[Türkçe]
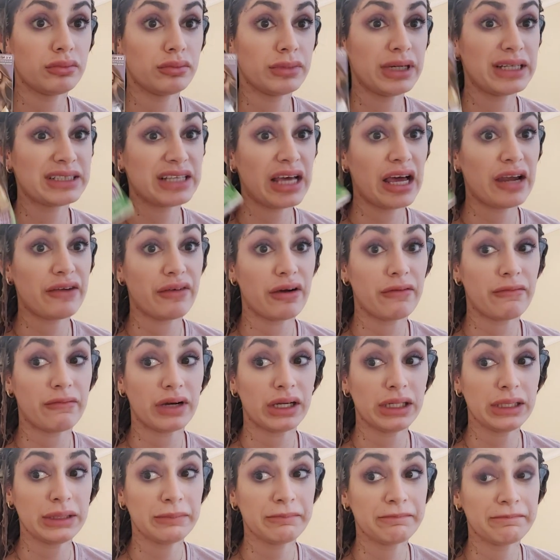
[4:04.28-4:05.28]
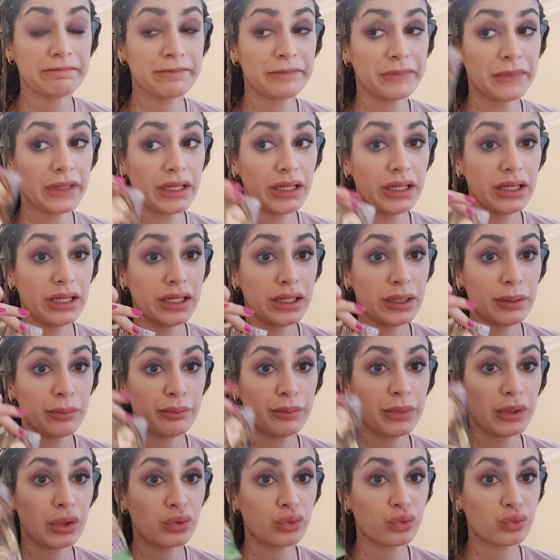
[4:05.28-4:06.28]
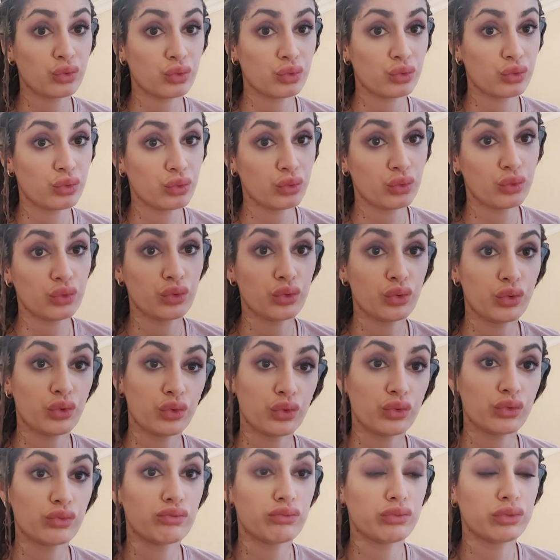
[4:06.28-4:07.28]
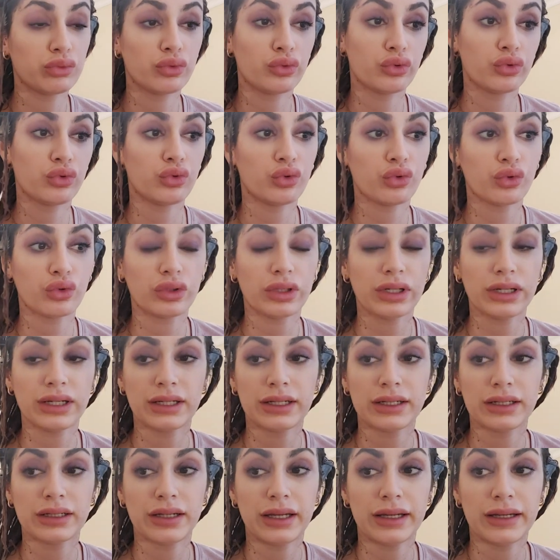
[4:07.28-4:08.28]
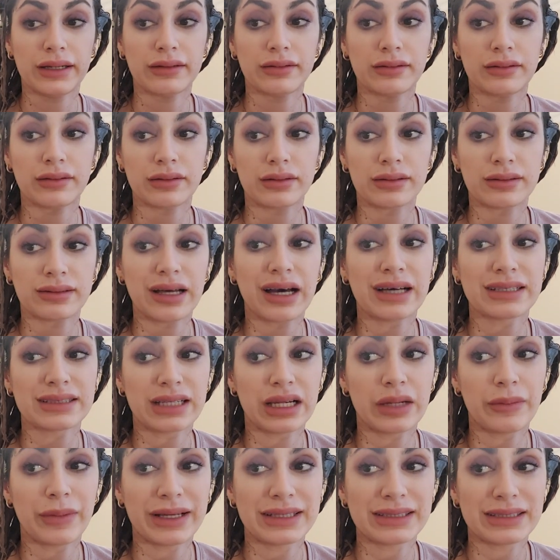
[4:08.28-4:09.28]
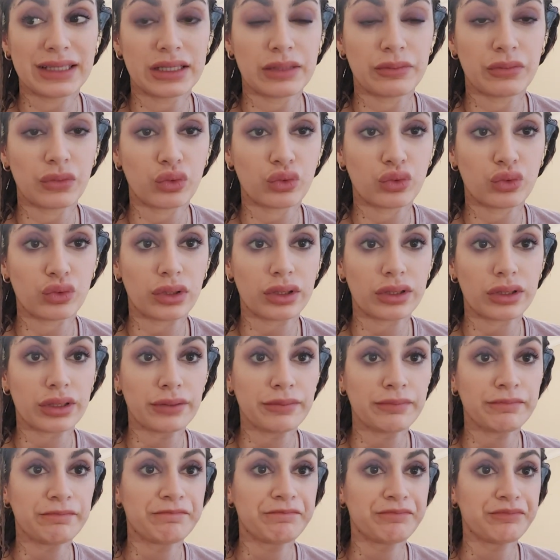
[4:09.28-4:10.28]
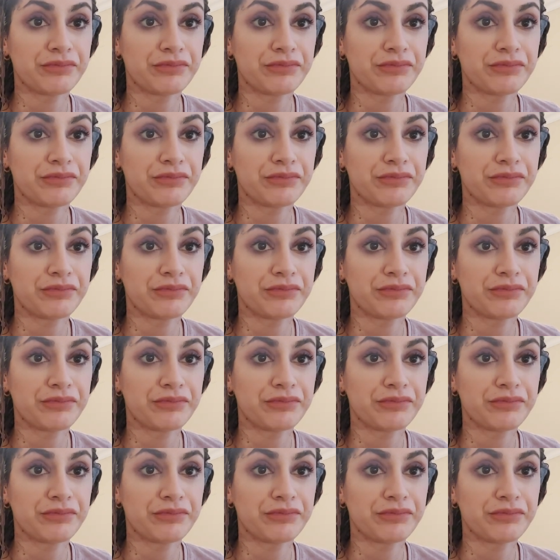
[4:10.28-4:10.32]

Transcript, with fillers: rezervem var. Bir kutuyu, bu kutuyu da e, tazelemek istediğimde kullanırım.